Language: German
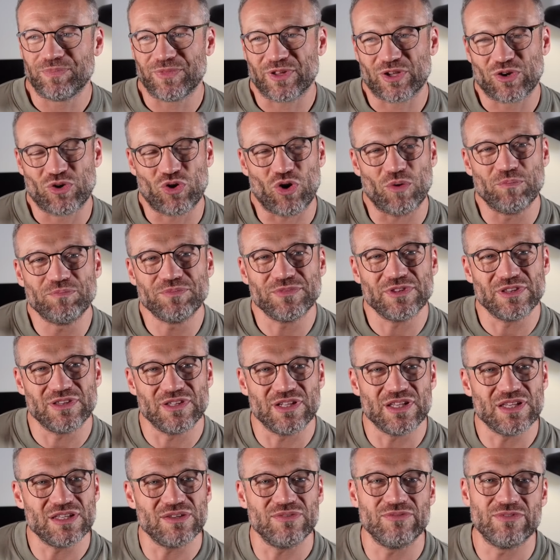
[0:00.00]
kommt
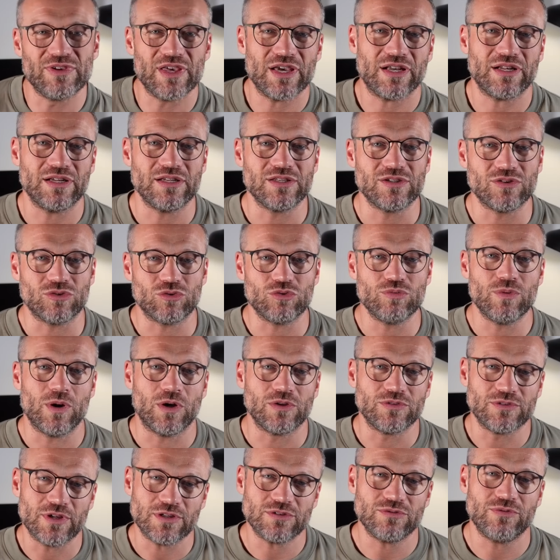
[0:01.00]
nicht wirklich rüber.
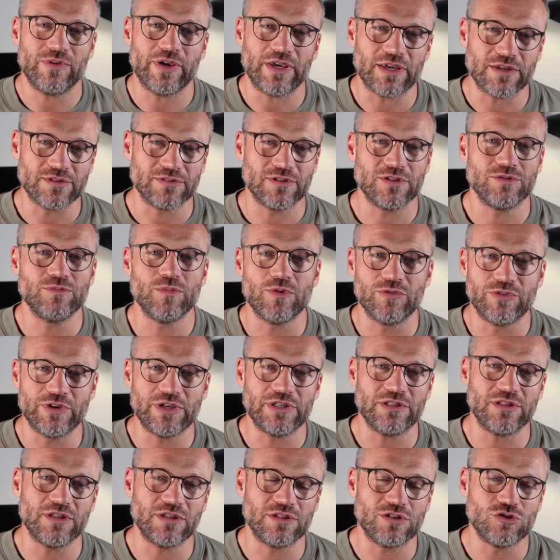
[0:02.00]
Und deswegen ist es mir
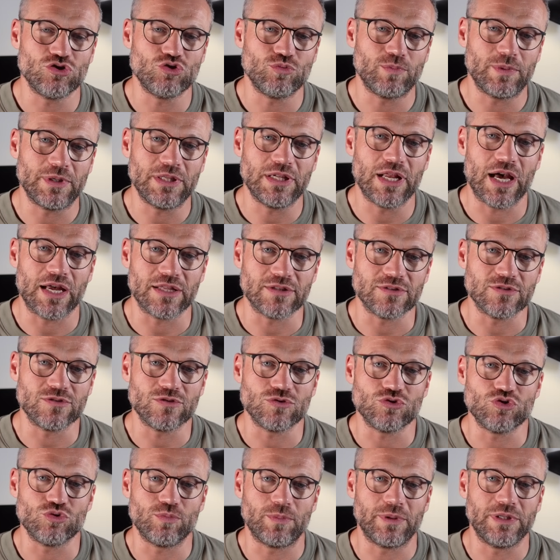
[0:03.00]
wichtig, die Spiele
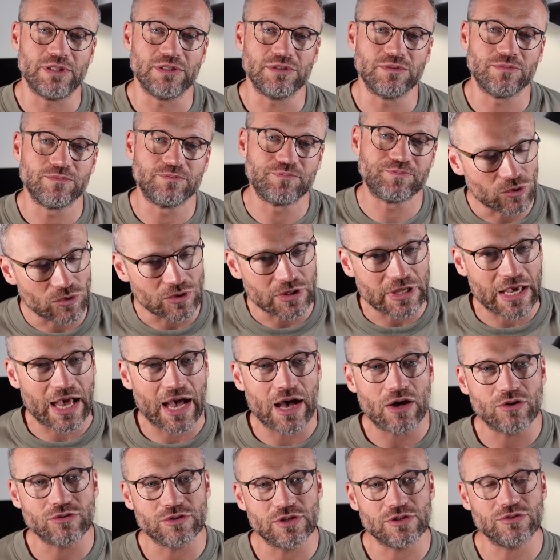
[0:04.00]
anzuspielen. Und
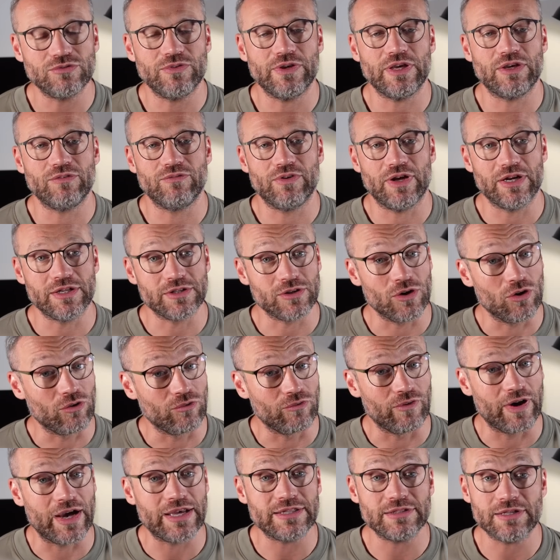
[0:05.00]
ja, und deswegen werde ich auch
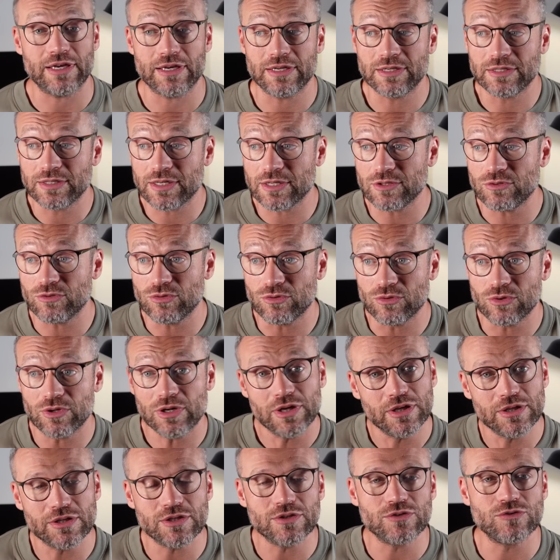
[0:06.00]
weiterhin
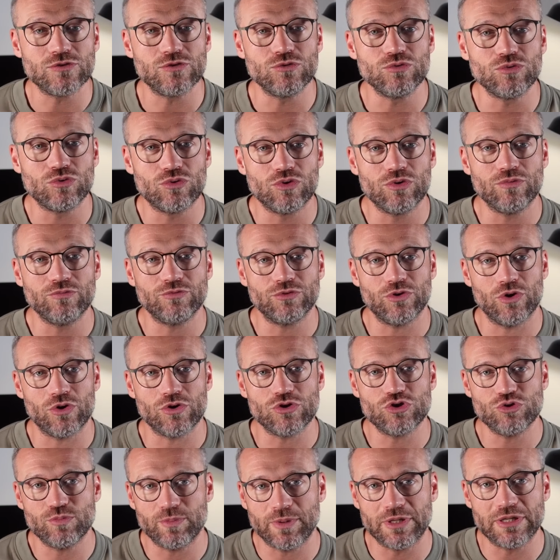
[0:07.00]
natürlich in Zukunft
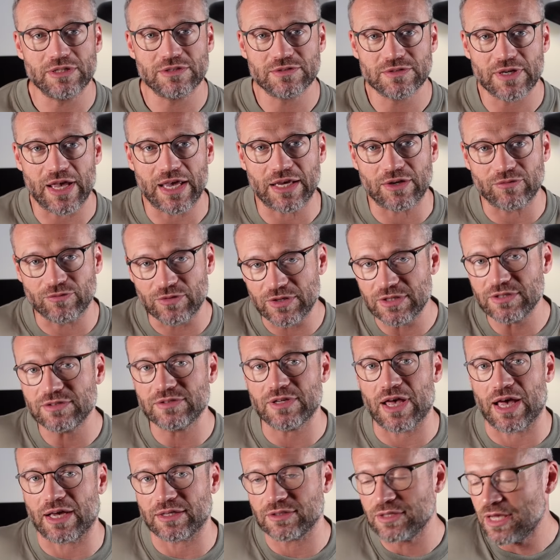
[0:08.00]
euch Spiele zeigen. Wie
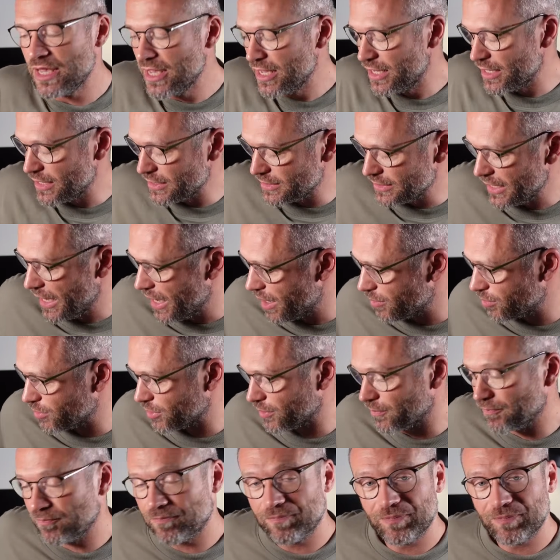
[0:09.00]
gesagt, ich habe